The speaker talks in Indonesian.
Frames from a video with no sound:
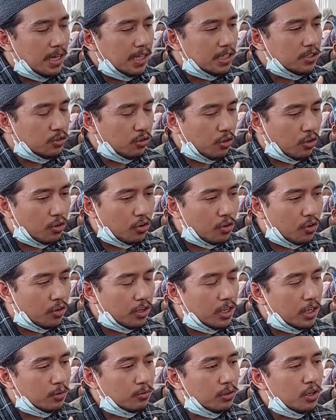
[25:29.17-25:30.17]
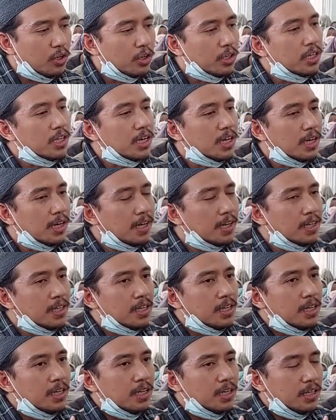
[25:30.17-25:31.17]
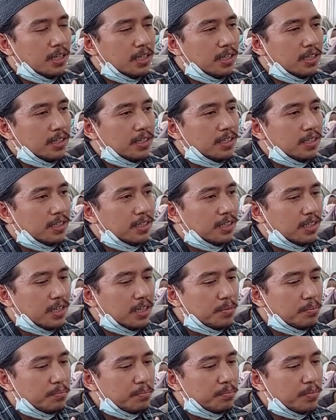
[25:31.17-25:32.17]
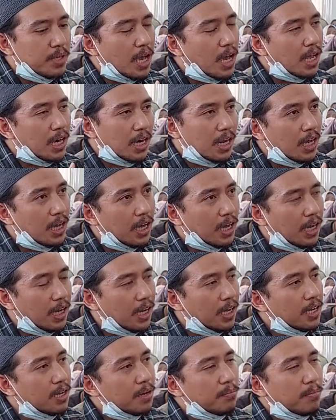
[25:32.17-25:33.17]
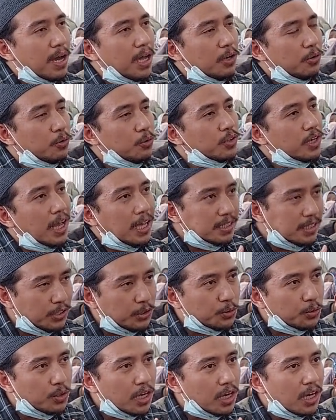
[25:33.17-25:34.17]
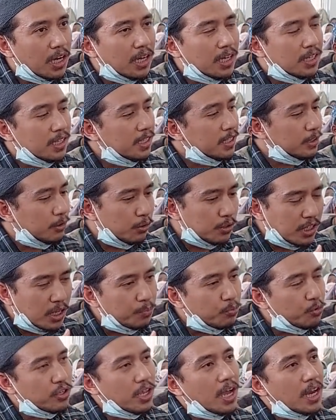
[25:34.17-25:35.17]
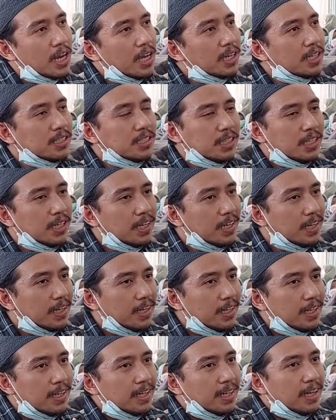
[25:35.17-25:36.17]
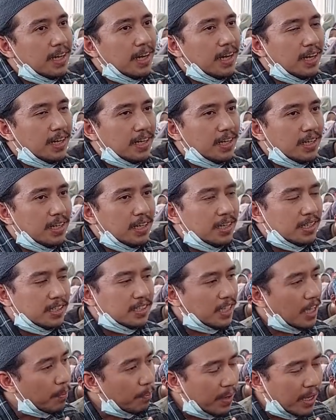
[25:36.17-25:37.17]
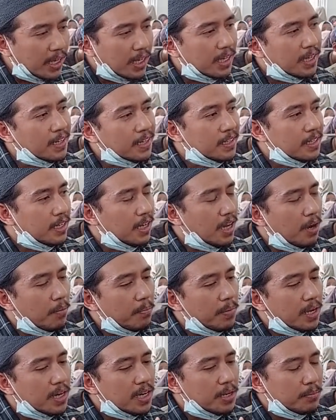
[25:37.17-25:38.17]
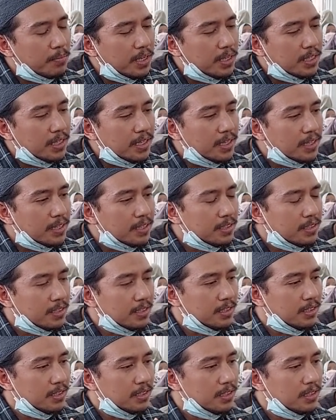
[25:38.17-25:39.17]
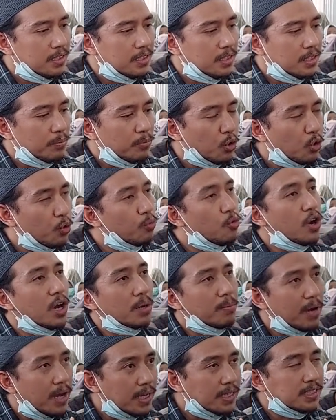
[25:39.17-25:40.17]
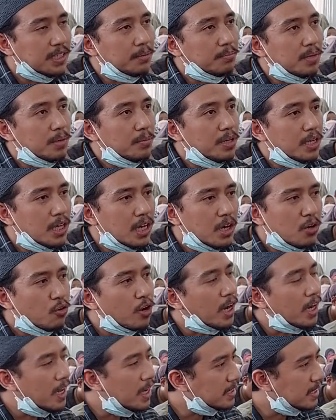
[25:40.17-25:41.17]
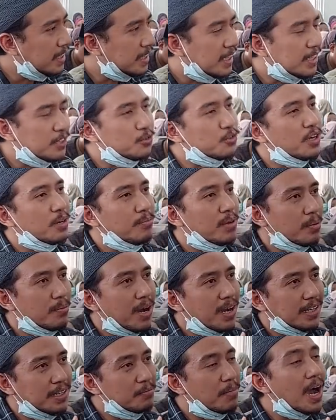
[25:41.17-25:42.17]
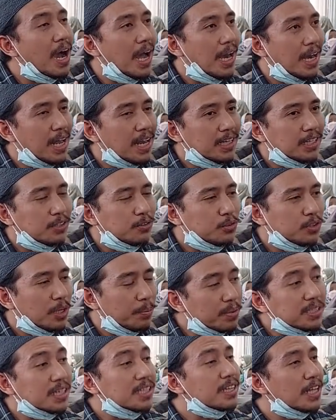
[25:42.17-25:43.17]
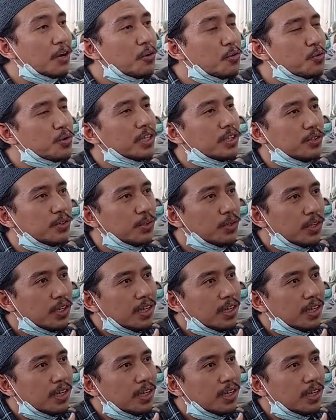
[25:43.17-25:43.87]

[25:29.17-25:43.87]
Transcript: nasoro kodarullah dia eh, miara makhluk najis juga terus saya punya anak kecil uh, saya pengen apa namanya uh, berhubungan baik sama beliau. Kadang kita juga berbagi makanan gitu. Tapi saya tahu gitu